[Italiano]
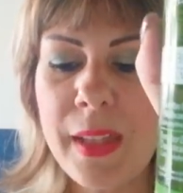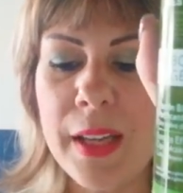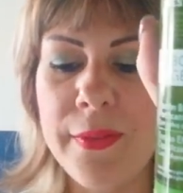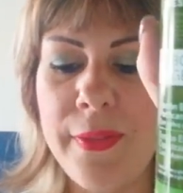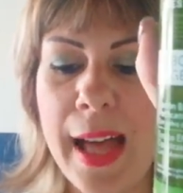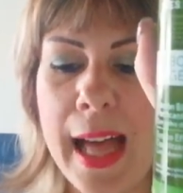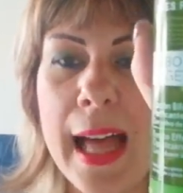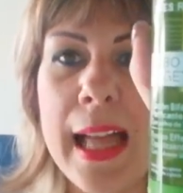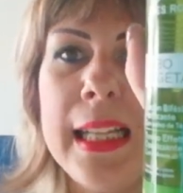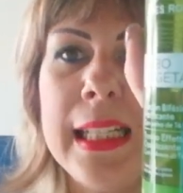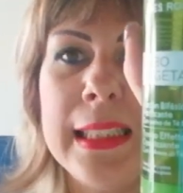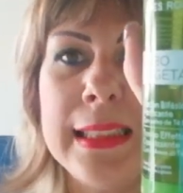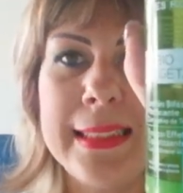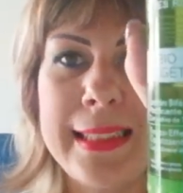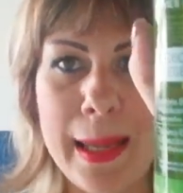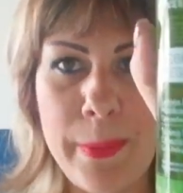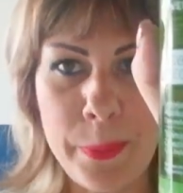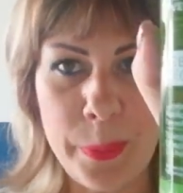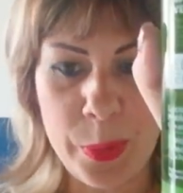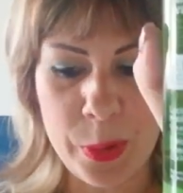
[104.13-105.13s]
va
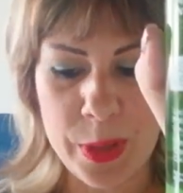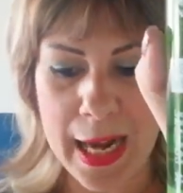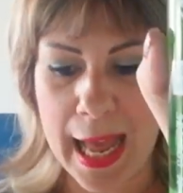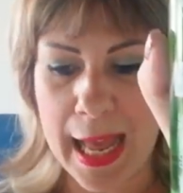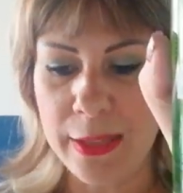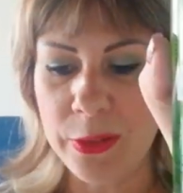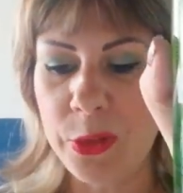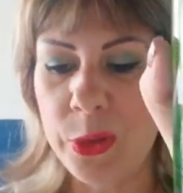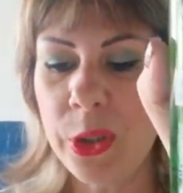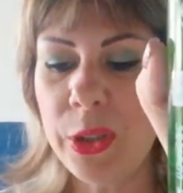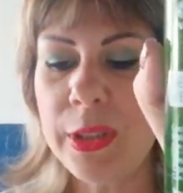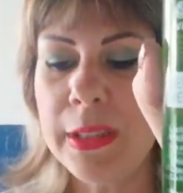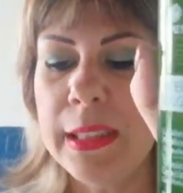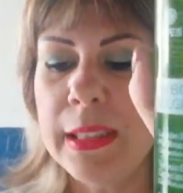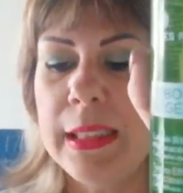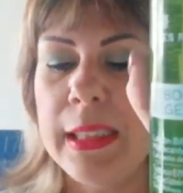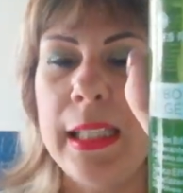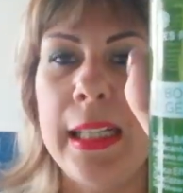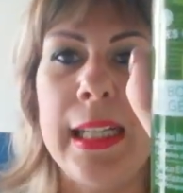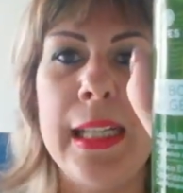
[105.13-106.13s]
tamponato,
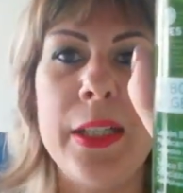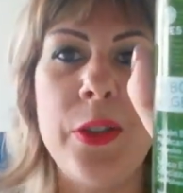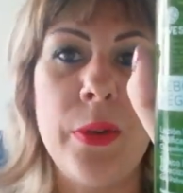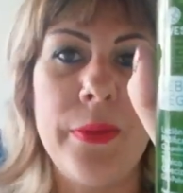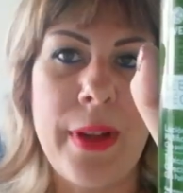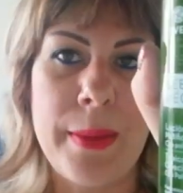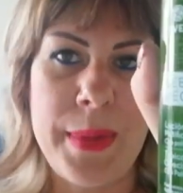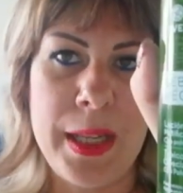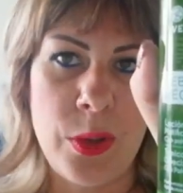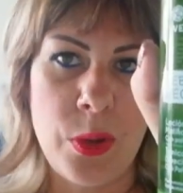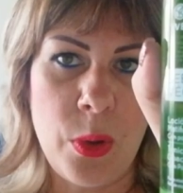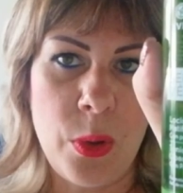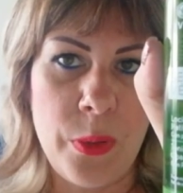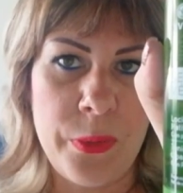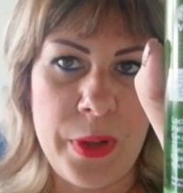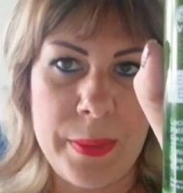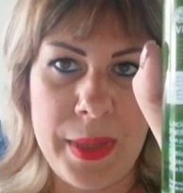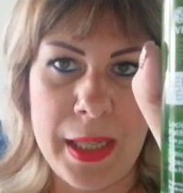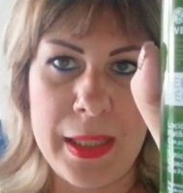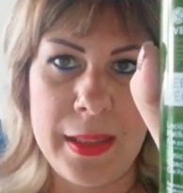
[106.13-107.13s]
eh, non va messo
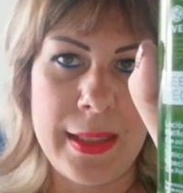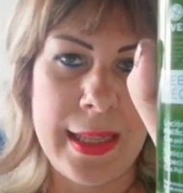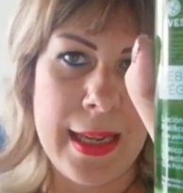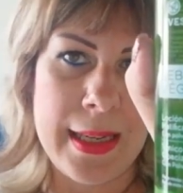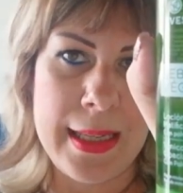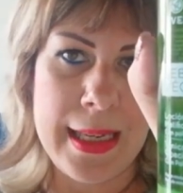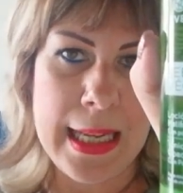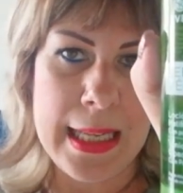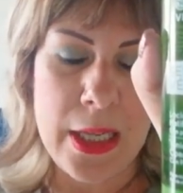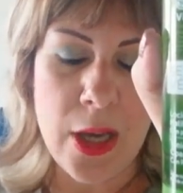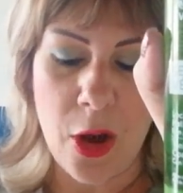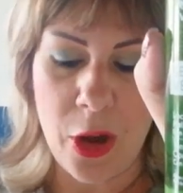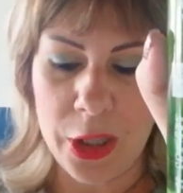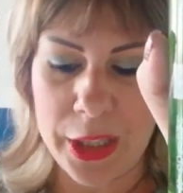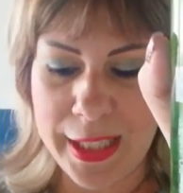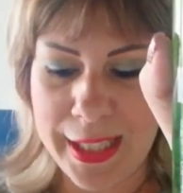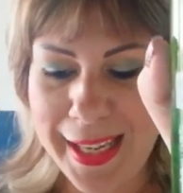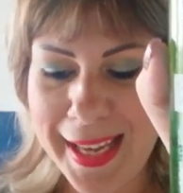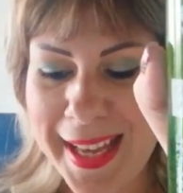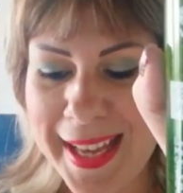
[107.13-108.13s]
ovviamente negli
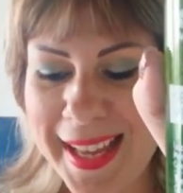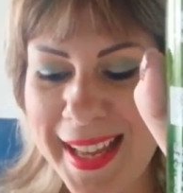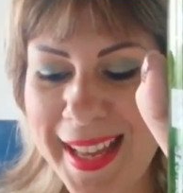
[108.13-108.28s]
occhi